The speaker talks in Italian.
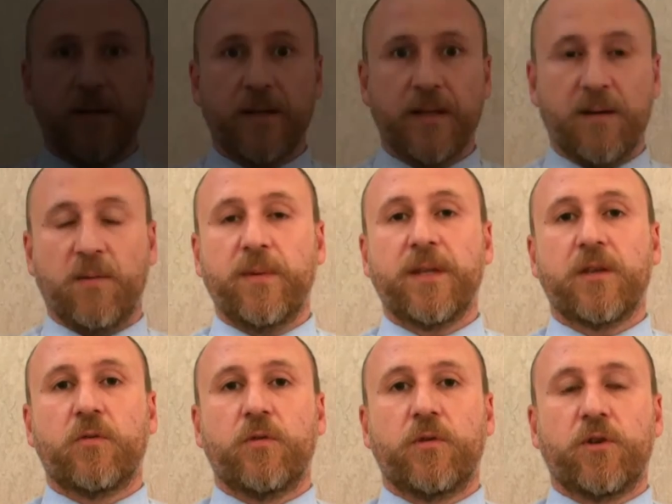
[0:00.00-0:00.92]
Nel
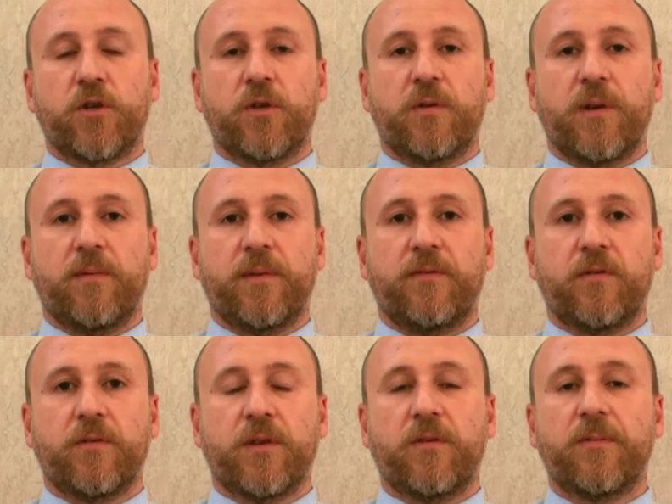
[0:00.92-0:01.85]
momento in cui noi ci troviamo di
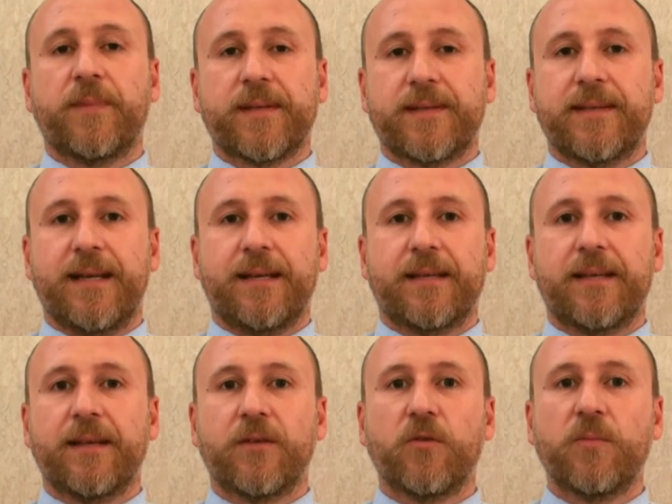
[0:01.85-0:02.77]
fronte a un
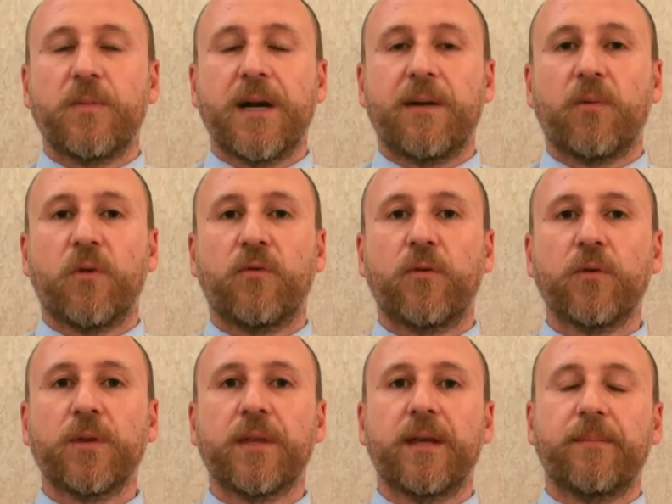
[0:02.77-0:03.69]
paziente, dobbiamo
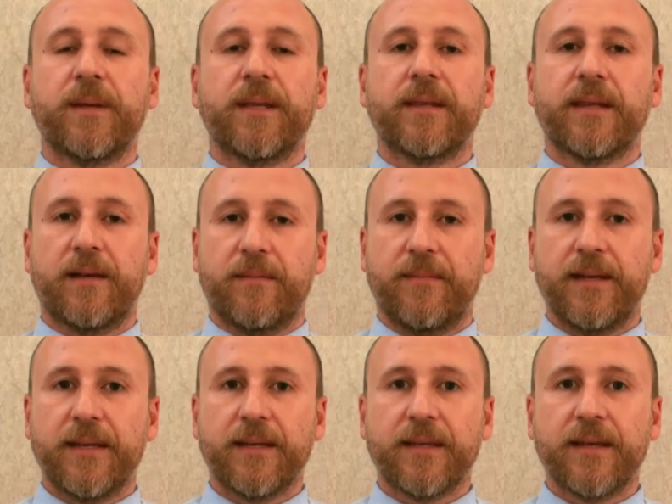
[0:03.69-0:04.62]

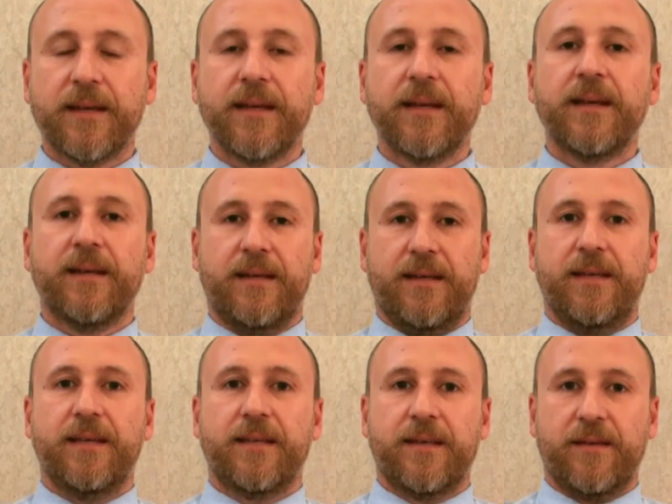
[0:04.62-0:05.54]
fondamentalmente
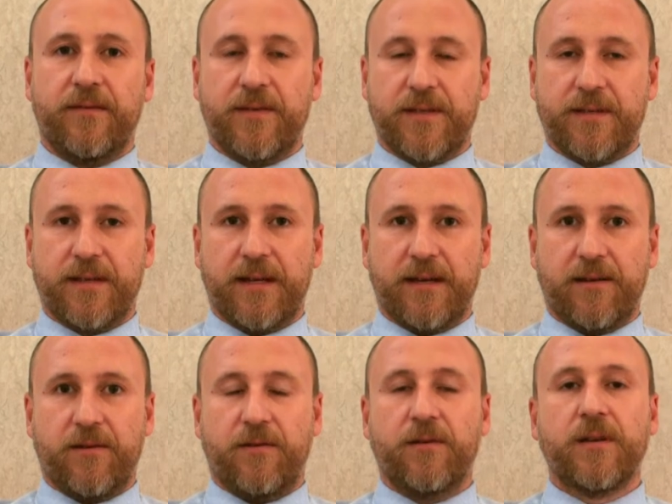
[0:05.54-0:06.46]

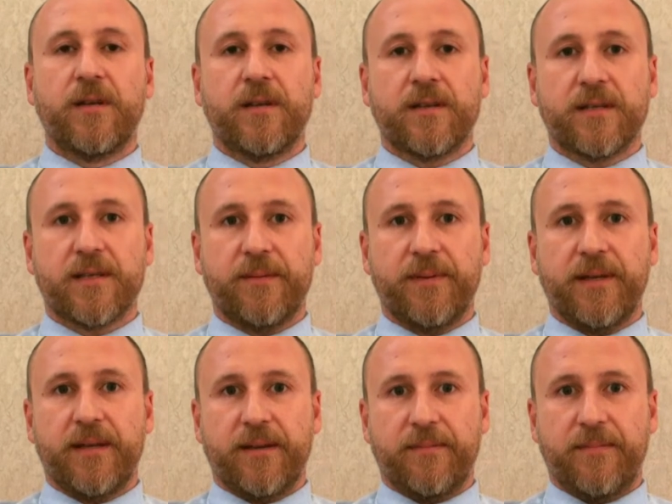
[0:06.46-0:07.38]
intervistarlo,
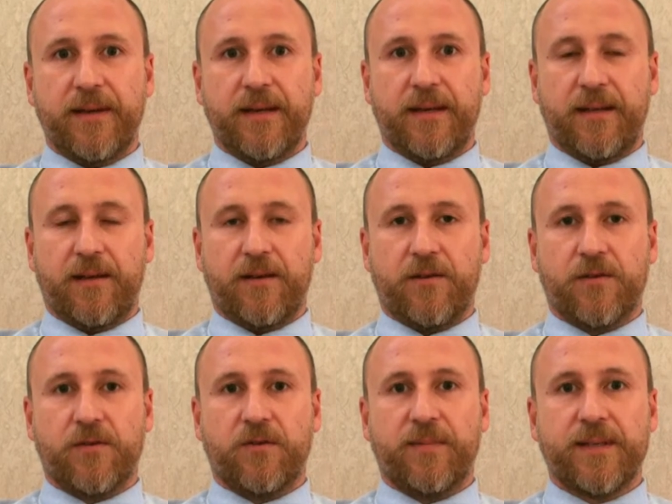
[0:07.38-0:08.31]
Sapere bene dal
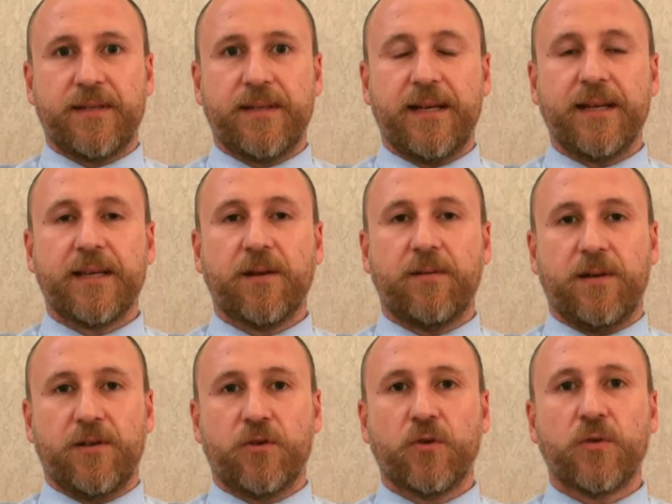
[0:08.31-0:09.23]
nostro paziente
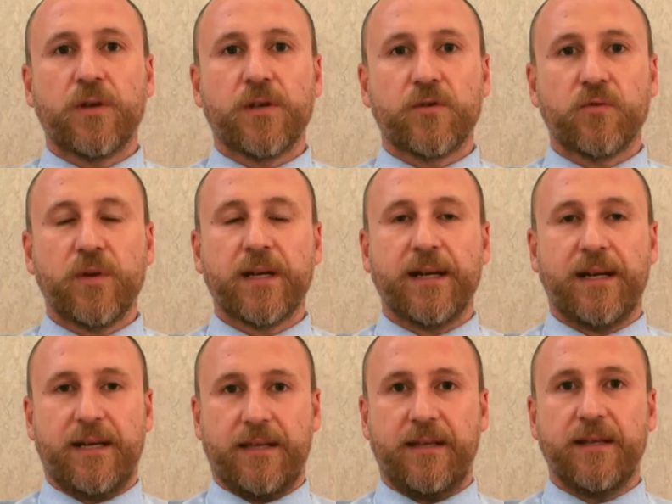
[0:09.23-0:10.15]
quali sono le sue
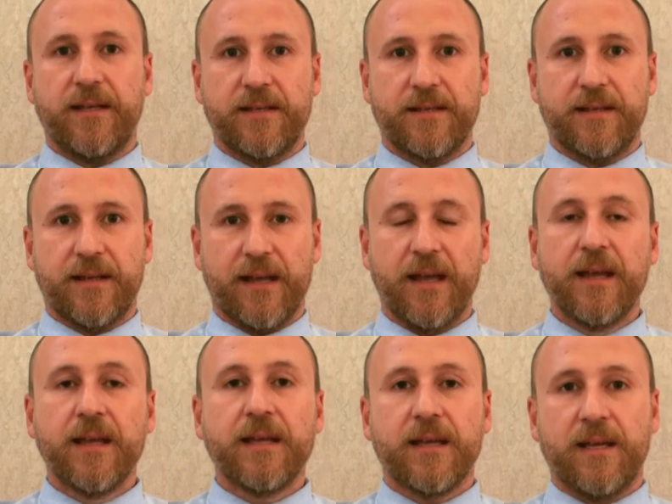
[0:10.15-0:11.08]
caratteristiche.
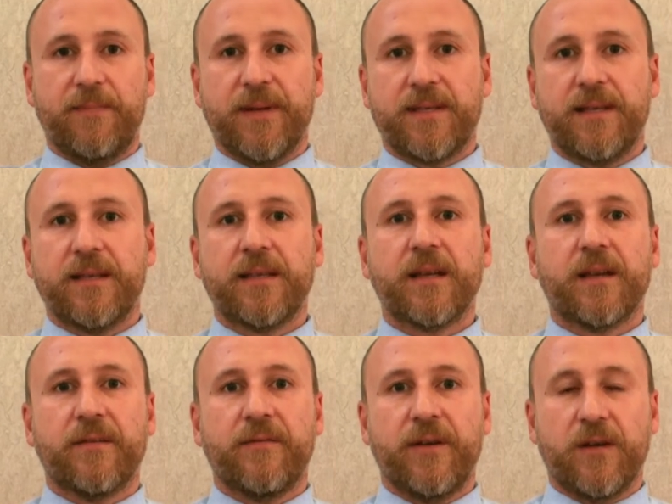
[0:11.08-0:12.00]
Il paziente
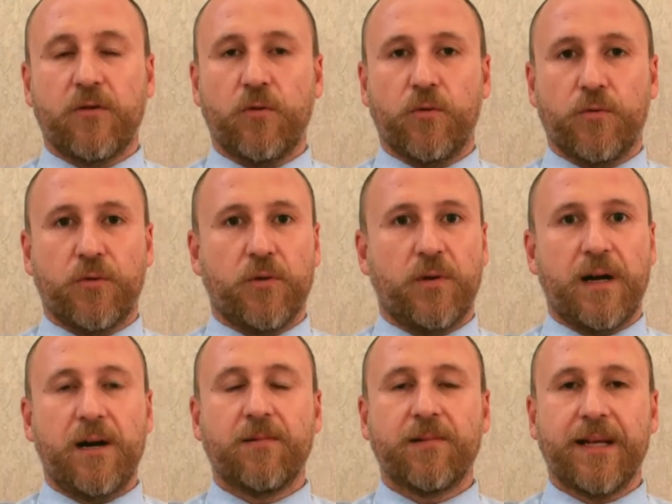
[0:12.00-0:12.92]
che va incontro
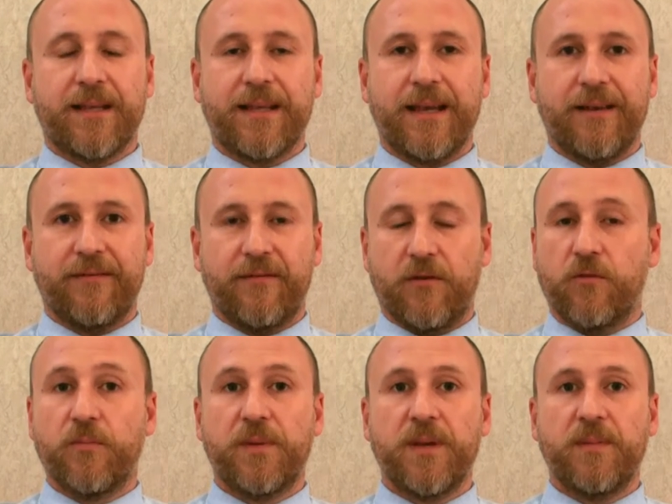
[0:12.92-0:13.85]
a una TEV,
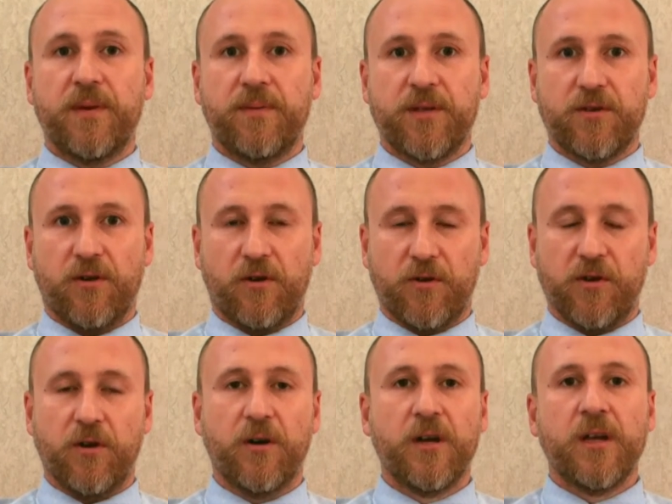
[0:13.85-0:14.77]
un primo
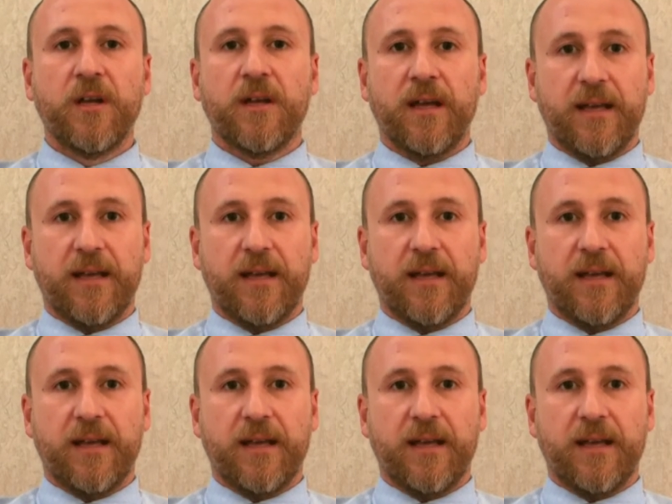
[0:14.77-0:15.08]
episodio